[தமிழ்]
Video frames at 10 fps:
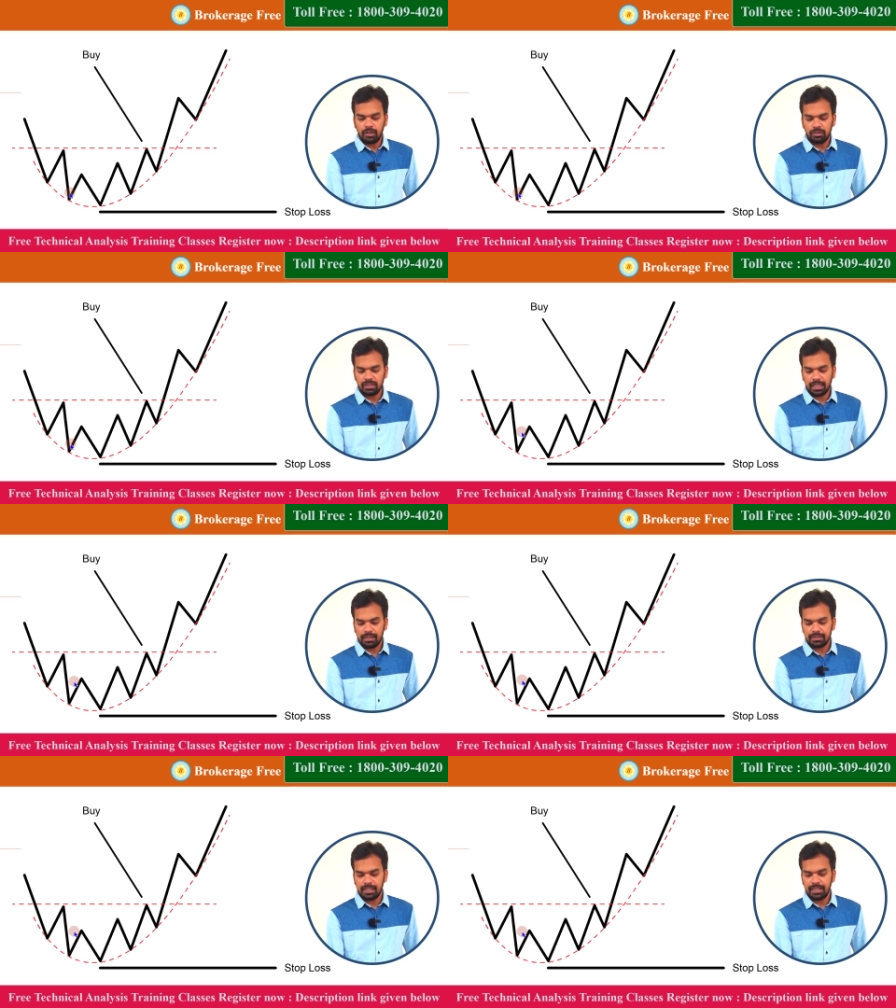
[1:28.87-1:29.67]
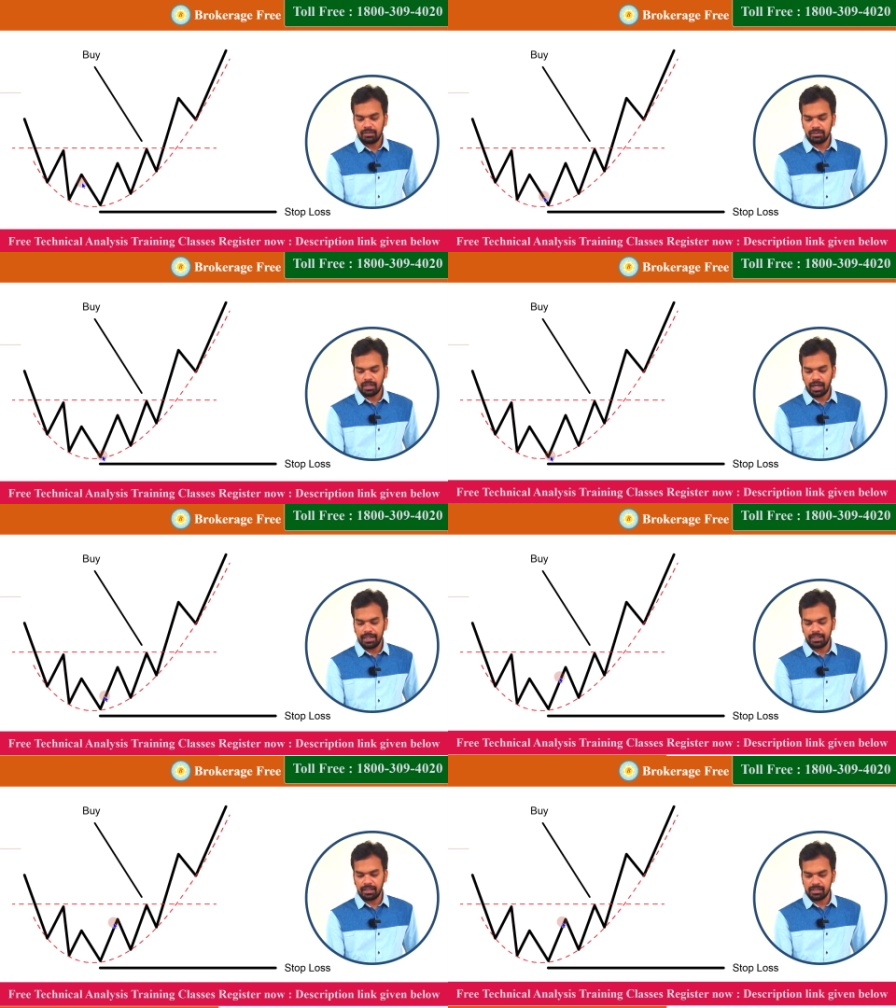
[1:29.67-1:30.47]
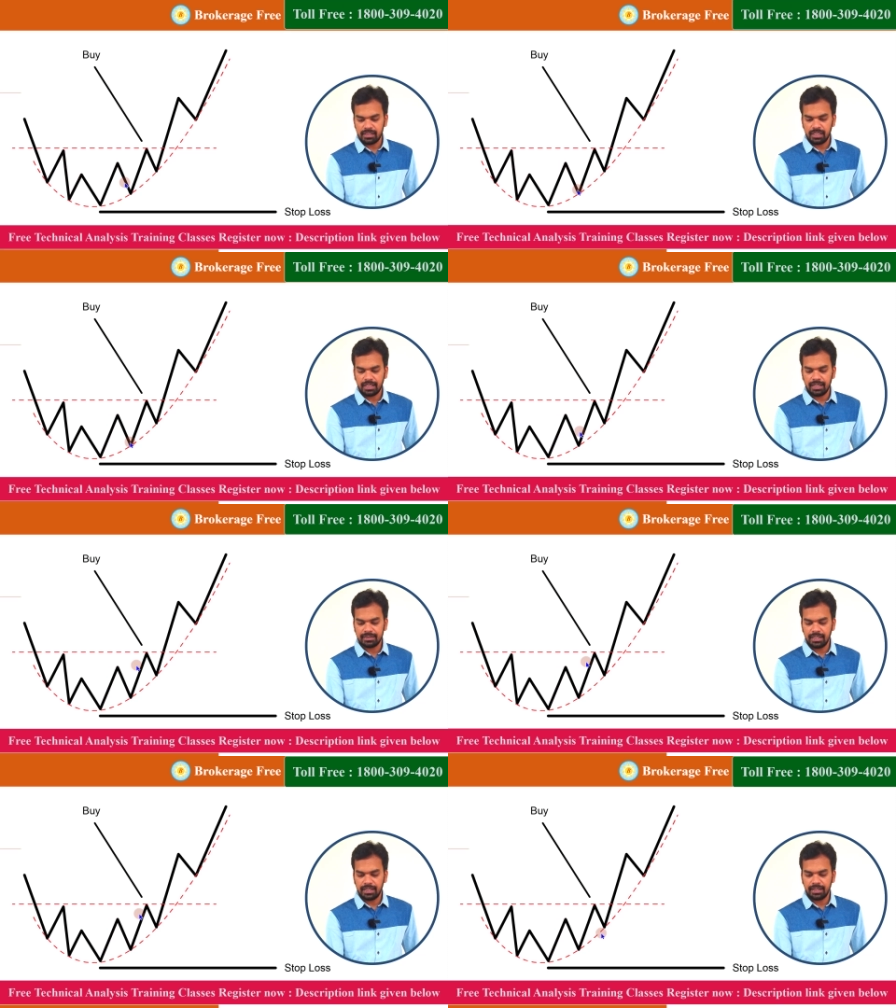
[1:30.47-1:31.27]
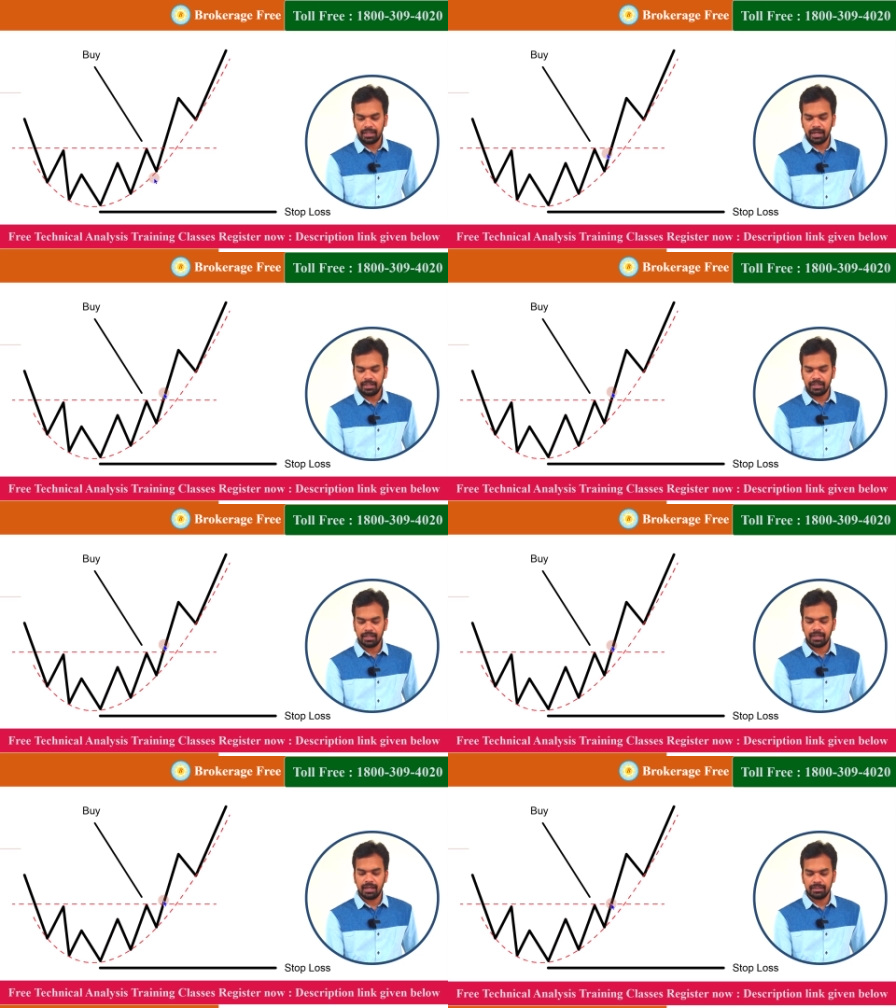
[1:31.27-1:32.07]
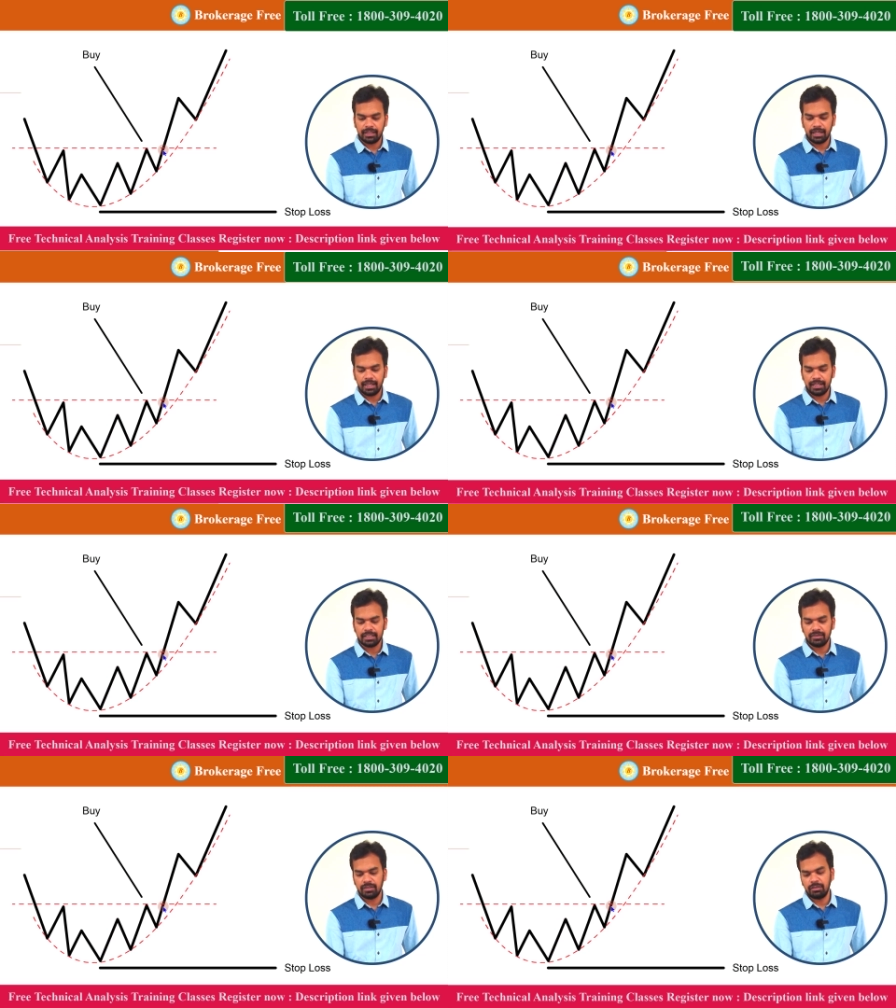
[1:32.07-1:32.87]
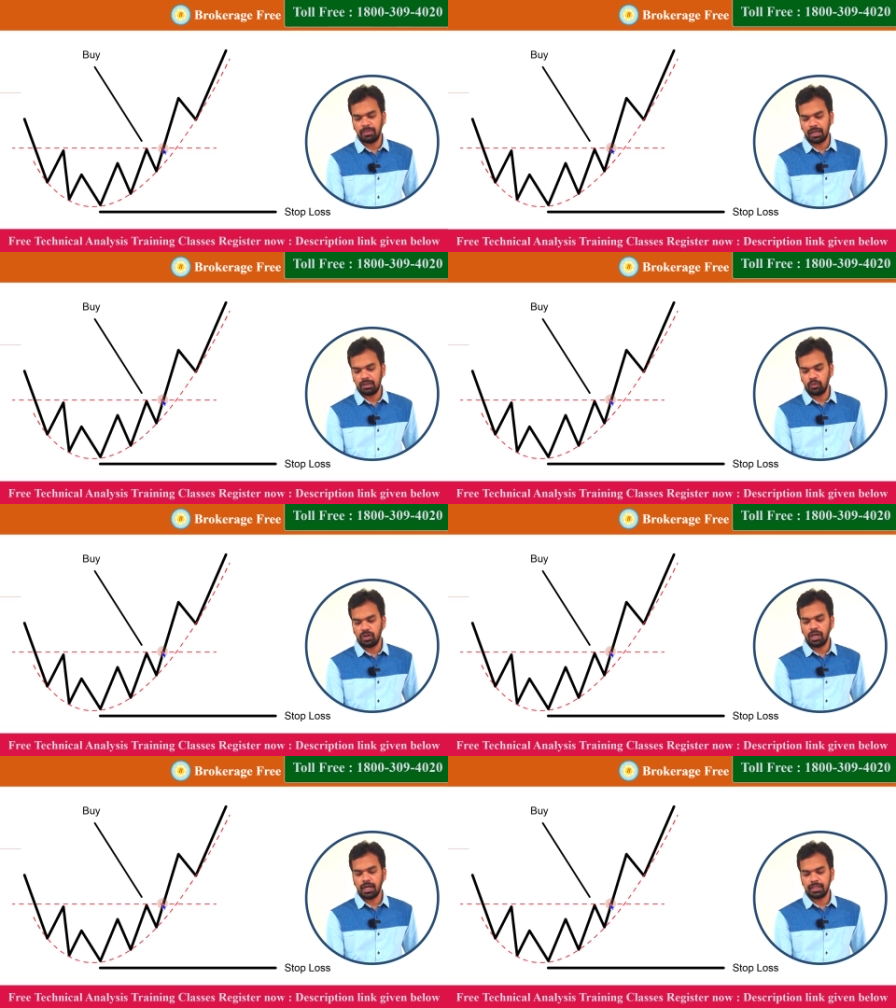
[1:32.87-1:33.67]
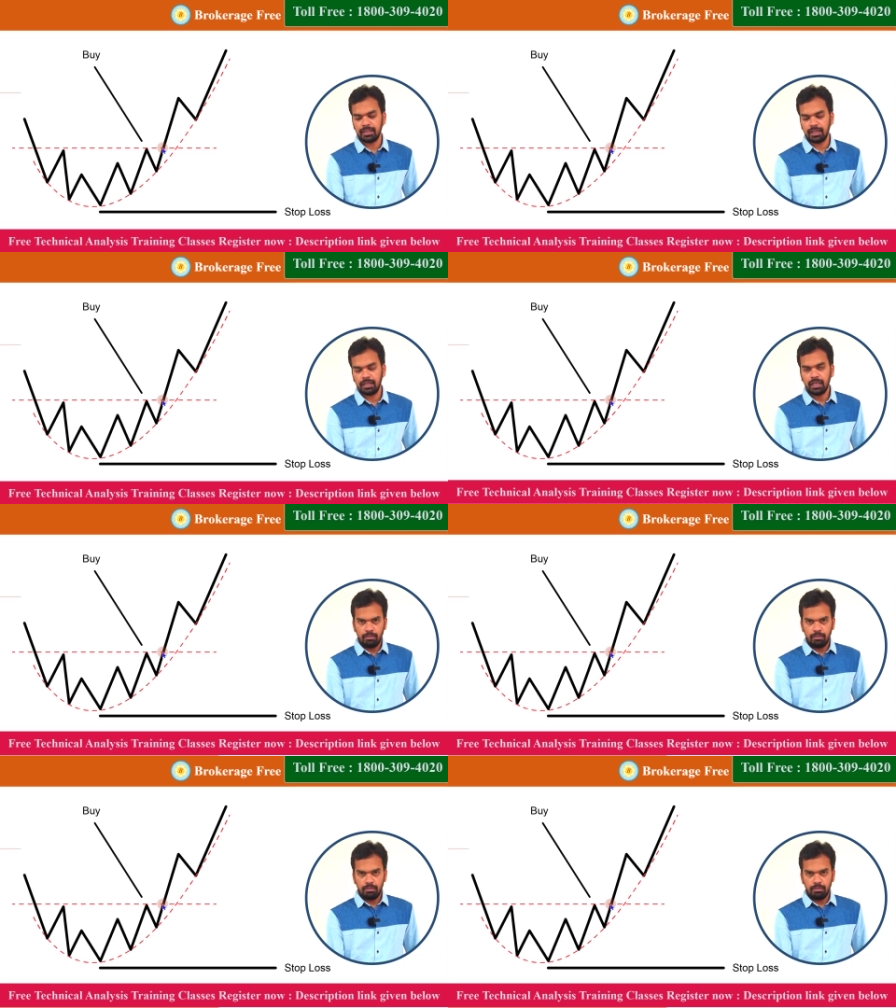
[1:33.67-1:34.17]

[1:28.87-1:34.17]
கொஞ்சம் கன்சல்டேட் வந்து ஆகிட்டு இருந்துச்சு கன்சல்டேட் ஆகிட்டு இருக்கிற அந்த ரேஞ்சு வந்து பாருங்கள் ஒரு கட்டத்தில்